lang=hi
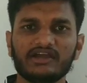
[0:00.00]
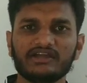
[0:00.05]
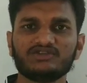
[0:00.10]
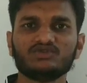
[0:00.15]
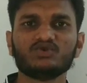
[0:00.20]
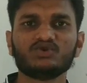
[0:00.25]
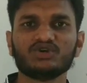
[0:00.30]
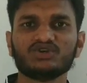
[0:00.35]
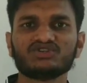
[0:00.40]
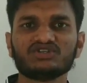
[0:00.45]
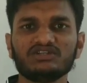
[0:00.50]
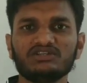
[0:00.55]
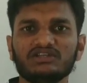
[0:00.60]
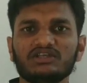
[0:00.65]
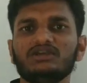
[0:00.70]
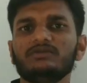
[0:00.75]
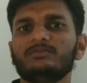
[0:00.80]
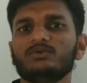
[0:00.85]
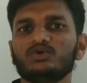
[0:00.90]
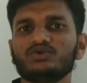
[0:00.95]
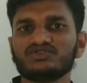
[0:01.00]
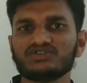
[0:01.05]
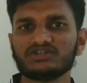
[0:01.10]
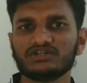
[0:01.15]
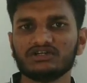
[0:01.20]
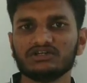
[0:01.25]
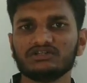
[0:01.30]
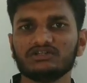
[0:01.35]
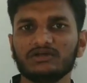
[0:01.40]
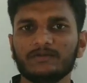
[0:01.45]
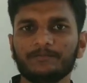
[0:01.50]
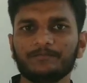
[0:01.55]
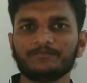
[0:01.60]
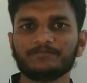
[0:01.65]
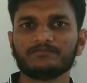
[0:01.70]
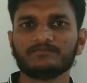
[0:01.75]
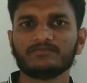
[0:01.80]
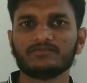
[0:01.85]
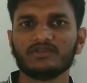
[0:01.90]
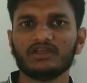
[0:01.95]
एजुकेशन नहीं पहुँच रहा था
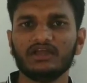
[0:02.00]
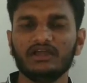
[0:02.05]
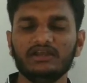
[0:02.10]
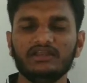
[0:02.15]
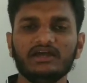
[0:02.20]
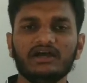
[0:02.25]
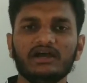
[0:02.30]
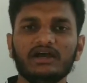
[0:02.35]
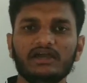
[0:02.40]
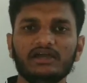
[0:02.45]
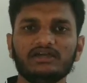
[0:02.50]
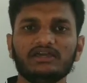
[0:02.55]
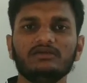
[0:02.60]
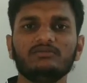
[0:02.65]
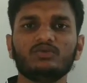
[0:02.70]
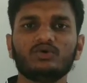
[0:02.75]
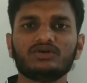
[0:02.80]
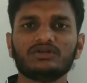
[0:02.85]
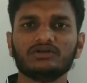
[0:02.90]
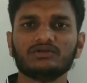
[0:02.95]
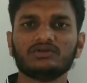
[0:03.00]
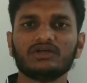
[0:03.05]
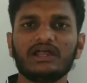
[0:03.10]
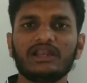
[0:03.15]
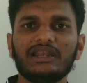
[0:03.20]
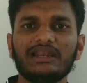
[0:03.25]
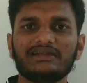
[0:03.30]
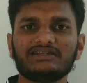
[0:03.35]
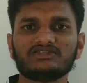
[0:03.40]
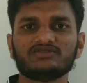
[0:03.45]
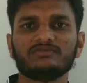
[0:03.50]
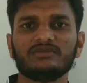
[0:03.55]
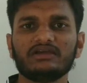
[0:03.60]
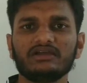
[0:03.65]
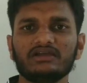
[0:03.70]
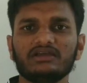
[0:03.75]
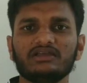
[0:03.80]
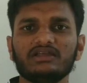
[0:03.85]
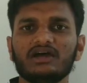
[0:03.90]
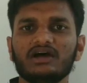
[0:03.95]
इंडिया का एक ही मोटिव था लेट्स
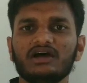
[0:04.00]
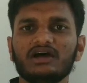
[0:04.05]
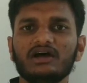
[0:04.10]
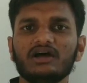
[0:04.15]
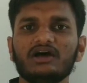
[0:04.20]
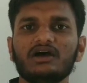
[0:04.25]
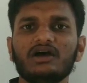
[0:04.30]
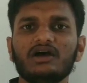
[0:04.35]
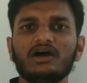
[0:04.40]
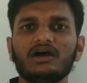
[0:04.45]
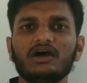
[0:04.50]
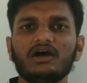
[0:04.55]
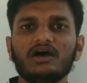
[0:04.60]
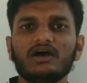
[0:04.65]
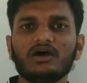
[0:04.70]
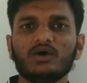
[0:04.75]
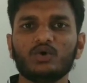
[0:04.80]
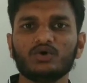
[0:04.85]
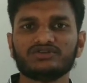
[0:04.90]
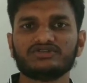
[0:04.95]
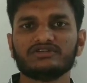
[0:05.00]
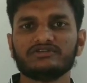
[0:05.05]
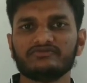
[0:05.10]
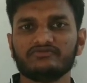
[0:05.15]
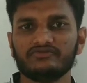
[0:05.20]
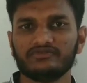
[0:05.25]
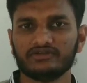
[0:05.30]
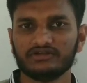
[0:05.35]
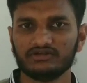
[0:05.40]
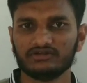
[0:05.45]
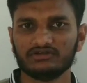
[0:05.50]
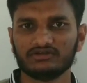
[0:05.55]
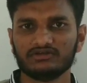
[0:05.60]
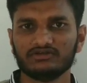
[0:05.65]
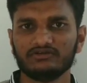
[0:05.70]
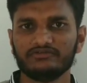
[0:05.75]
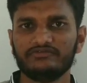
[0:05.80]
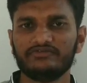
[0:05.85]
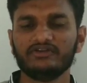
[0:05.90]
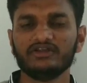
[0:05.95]
मेक इंडिया कोचिंग फ्री
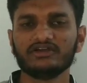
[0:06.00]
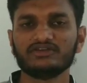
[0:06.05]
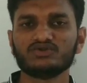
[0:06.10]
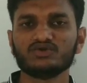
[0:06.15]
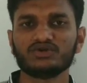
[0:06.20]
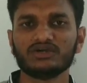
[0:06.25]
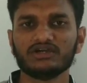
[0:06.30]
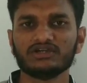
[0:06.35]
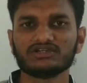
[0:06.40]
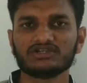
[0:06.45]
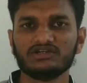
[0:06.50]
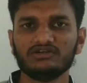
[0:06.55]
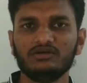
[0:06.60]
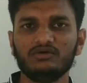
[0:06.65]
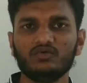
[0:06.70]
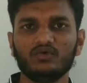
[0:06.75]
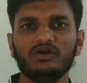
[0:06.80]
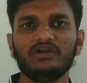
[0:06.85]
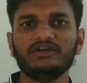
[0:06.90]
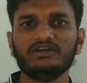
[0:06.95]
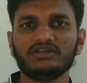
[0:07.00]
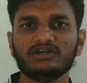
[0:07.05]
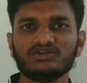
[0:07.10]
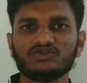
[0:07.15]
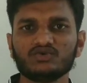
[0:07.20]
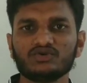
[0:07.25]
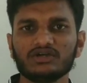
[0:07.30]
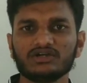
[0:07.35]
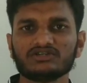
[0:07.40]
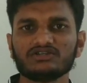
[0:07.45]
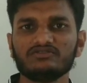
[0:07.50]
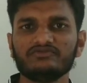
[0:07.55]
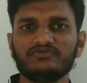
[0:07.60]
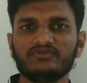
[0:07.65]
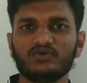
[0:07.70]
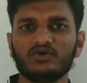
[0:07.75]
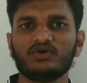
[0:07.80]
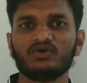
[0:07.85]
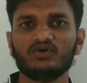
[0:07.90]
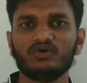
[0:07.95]
फ्री एजुकेशन क्वालिटी एजुकेशन
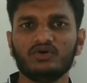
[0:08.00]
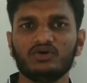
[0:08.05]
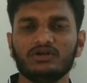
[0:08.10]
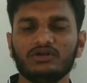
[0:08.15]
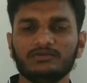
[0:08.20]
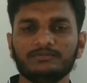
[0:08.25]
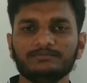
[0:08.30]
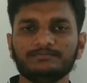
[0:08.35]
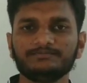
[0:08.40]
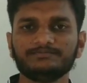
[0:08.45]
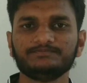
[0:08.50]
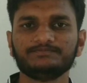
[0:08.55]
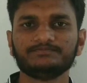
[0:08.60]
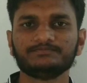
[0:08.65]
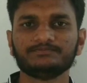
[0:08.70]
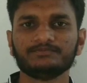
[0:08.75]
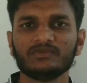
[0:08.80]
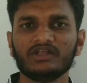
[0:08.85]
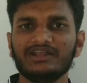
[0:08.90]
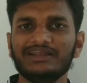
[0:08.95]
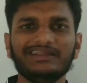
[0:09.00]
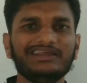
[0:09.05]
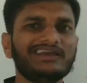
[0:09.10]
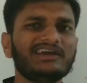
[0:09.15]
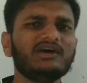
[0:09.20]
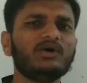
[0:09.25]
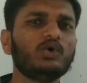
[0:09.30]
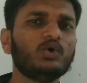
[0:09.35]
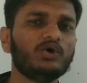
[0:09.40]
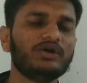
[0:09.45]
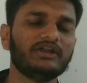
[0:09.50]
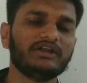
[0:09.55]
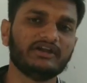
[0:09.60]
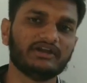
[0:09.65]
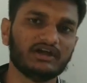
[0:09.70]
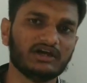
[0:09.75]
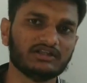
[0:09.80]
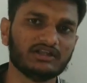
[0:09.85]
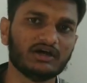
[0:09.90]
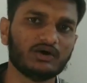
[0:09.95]
फॉर ऑल ये हो
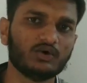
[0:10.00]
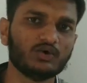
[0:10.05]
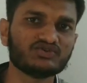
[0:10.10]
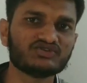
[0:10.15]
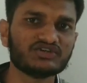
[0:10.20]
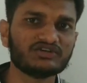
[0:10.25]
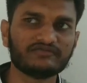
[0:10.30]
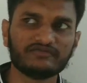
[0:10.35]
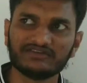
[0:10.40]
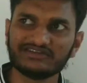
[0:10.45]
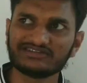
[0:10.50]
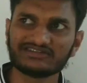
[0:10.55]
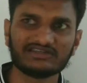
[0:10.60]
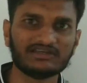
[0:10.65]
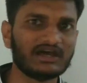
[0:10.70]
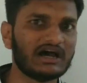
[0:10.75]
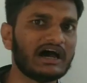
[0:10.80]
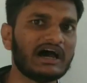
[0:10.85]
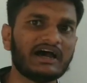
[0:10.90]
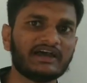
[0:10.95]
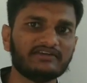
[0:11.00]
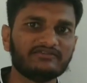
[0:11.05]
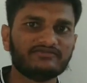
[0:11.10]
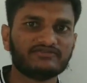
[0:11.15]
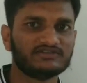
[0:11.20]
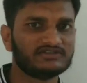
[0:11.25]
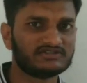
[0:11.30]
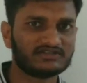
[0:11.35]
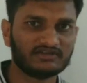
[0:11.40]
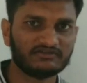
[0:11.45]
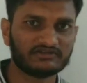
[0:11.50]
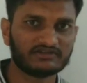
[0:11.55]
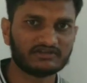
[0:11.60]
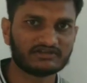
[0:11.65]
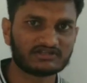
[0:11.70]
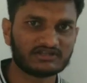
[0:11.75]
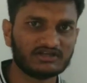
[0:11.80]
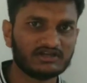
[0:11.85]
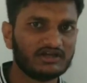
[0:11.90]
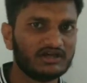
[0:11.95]
नहीं रहा था कोचिंग फीस की हाई फीस की
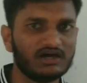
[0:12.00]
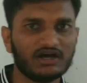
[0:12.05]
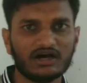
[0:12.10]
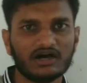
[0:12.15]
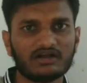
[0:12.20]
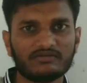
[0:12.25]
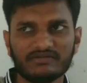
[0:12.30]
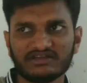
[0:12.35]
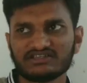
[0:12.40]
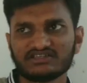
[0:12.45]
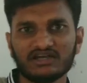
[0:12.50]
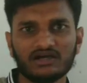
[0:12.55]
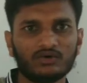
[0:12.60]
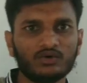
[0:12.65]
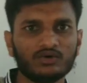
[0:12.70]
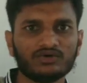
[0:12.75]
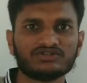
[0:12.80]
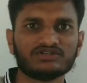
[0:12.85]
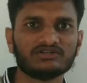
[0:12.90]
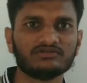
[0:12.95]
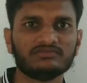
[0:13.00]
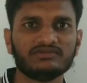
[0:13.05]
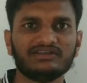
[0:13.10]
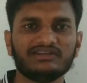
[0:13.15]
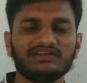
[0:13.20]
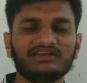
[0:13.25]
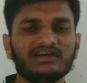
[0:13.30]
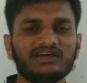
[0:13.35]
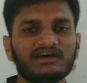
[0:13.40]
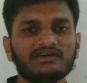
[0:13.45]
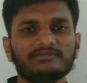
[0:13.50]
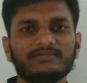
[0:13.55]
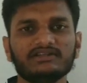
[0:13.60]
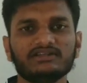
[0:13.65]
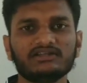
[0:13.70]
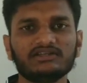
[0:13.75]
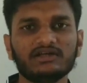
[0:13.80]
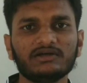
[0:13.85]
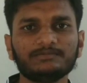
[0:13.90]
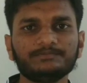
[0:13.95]
वजह से हर बच्चा कोचिंग में नहीं आ पा
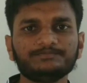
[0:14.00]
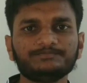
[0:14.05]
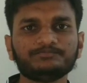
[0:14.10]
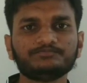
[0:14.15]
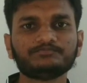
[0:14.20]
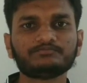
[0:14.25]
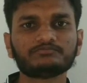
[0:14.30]
रहा था